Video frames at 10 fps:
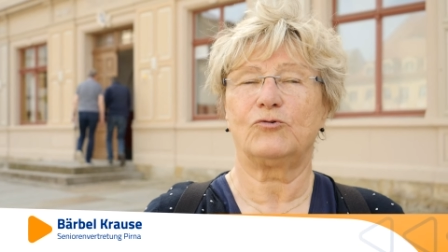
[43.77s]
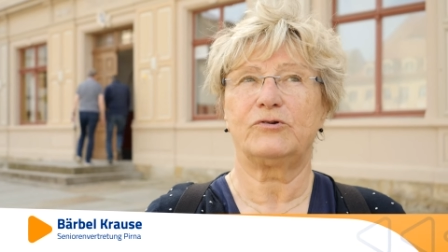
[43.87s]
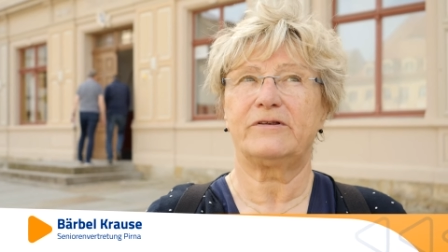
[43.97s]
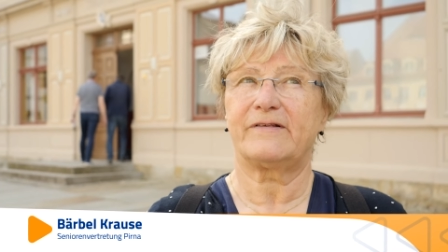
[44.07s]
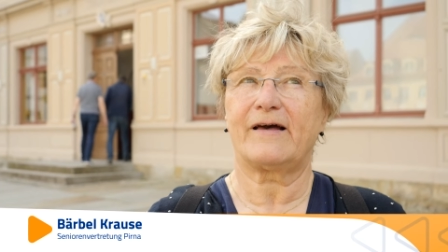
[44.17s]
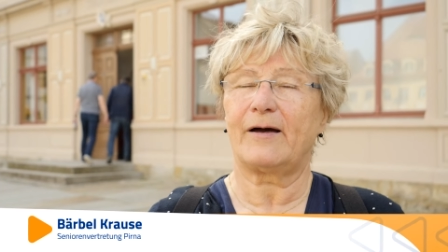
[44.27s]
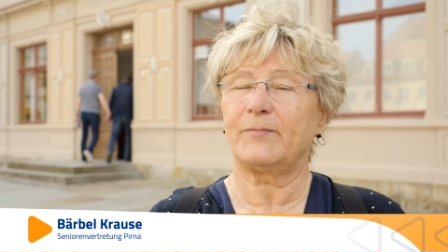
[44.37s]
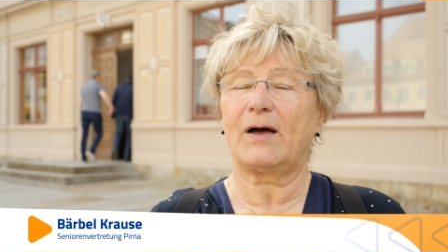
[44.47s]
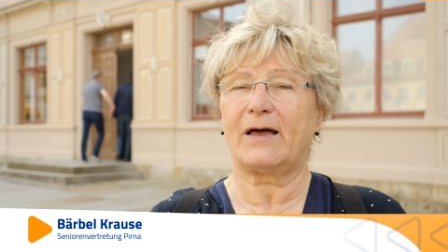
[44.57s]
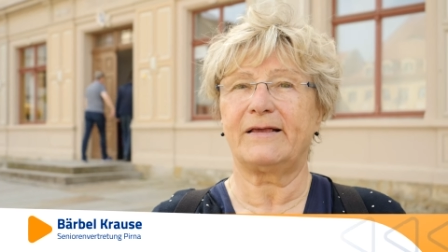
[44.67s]
Und wir
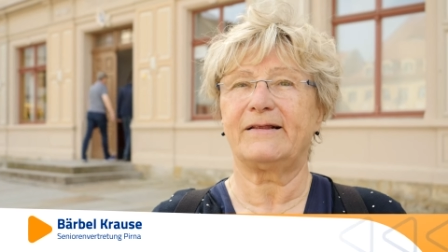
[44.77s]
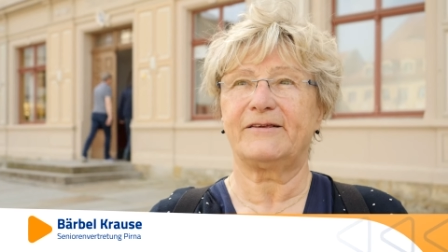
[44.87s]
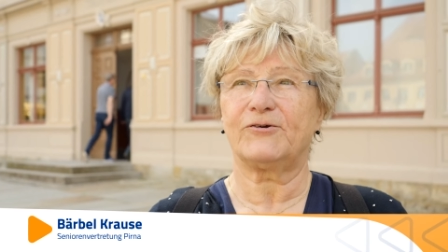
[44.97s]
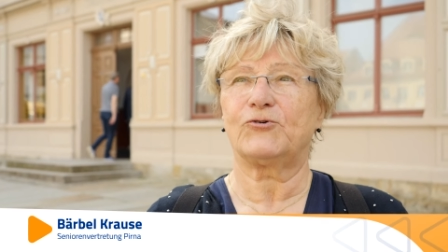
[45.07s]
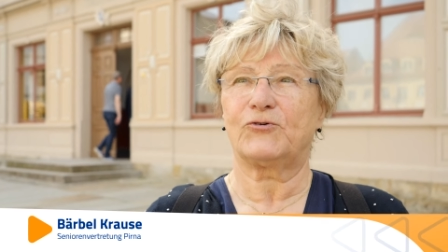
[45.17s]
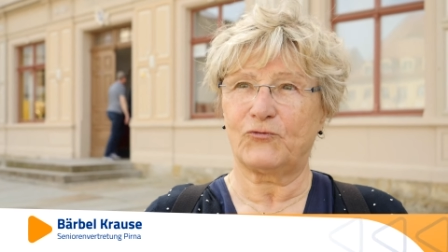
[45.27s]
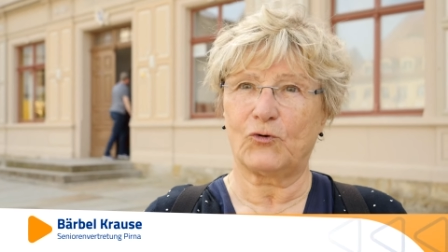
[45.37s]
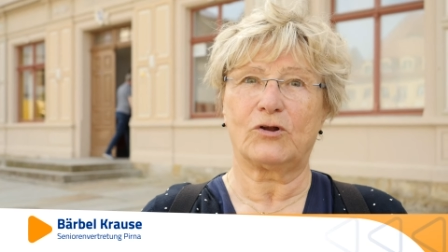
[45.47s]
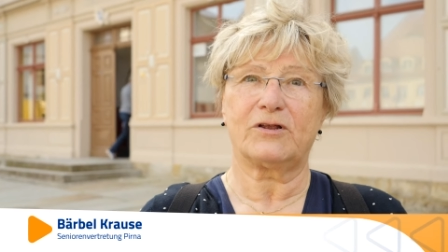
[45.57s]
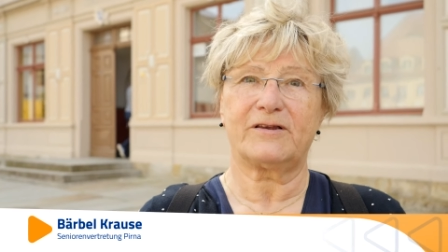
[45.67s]
haben eigentlich auch
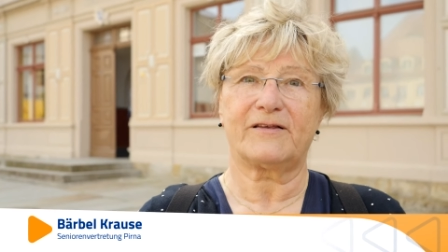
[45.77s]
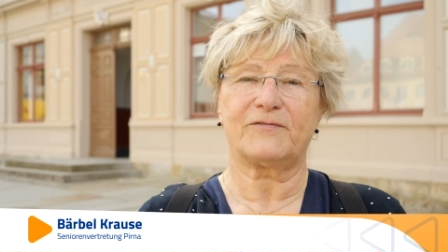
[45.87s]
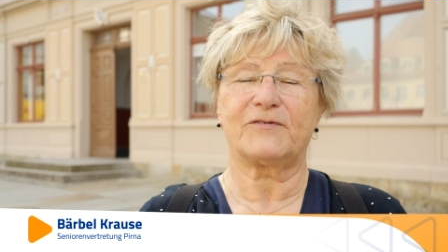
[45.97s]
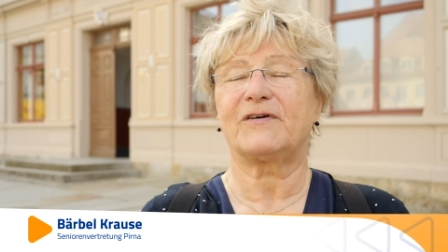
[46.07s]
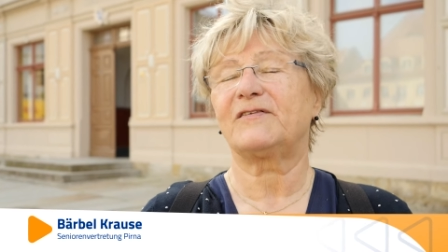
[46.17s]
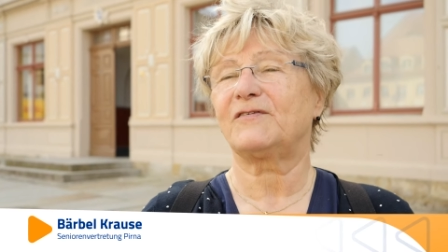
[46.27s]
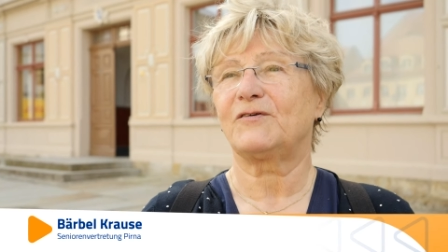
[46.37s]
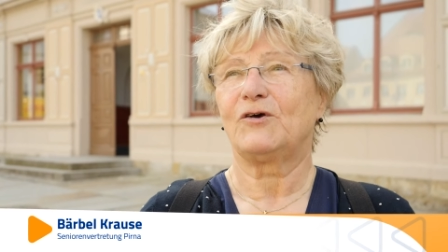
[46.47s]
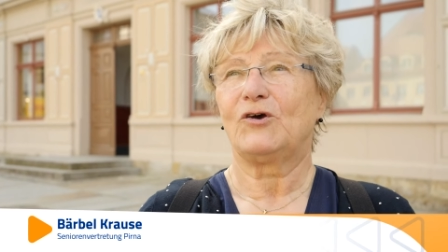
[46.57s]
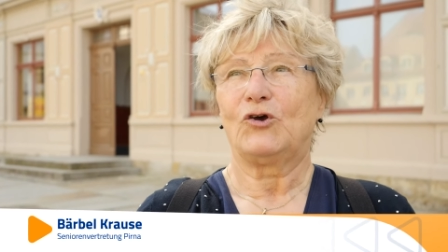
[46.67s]
gefordert, dass wir was
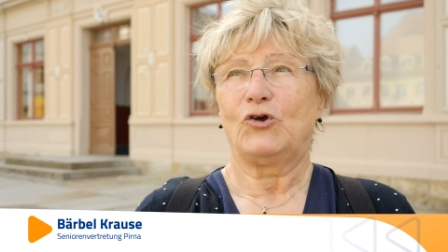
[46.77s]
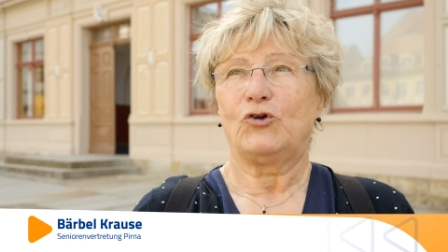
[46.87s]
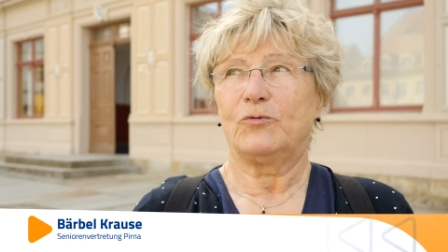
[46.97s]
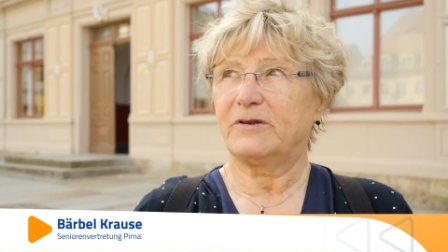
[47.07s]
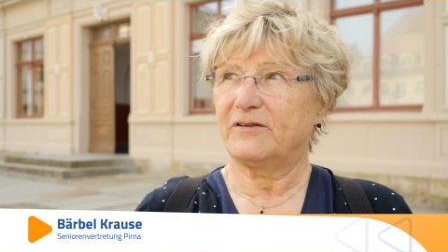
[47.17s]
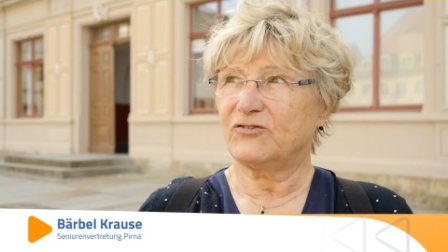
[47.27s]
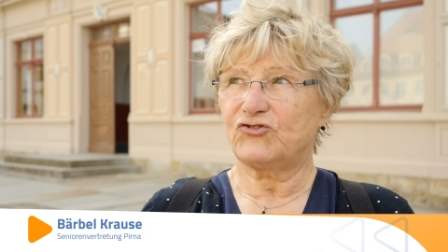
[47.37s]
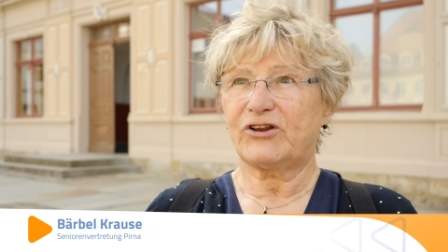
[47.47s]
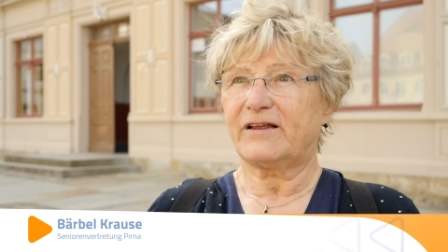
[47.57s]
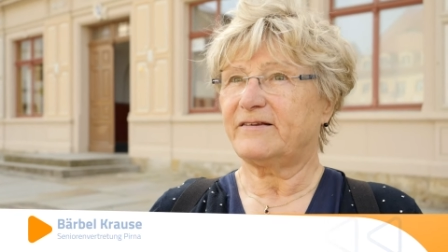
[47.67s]
über diese
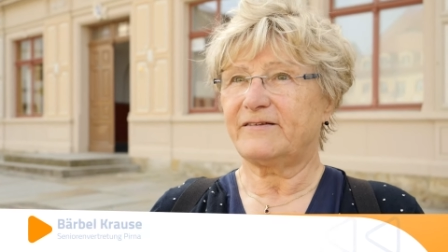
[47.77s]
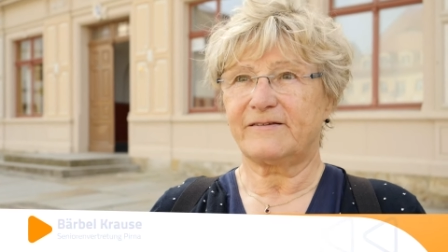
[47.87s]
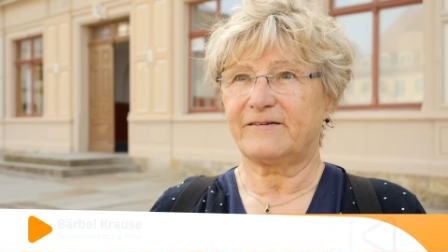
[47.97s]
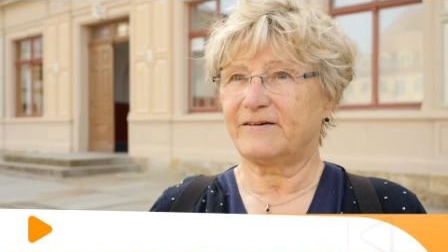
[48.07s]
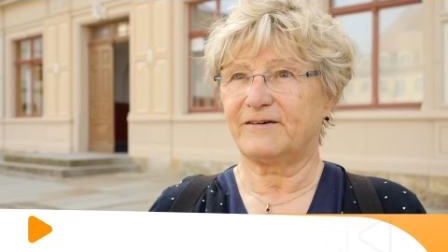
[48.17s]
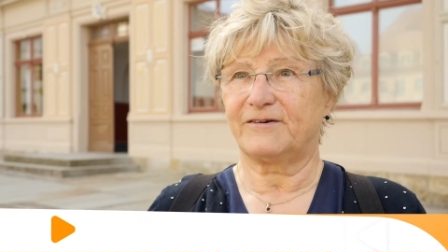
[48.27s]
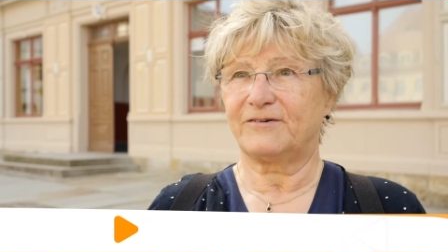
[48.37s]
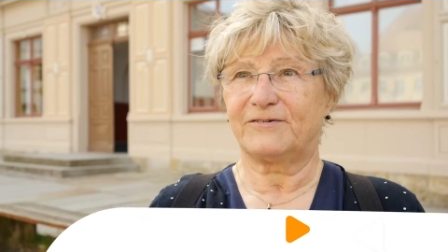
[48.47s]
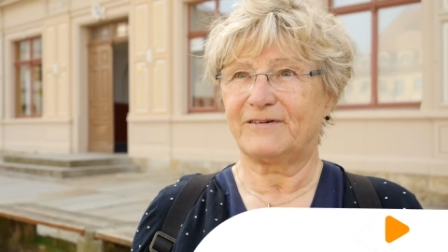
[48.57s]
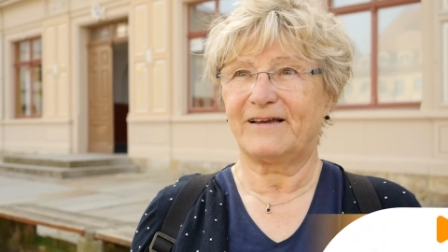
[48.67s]
Stadt äh,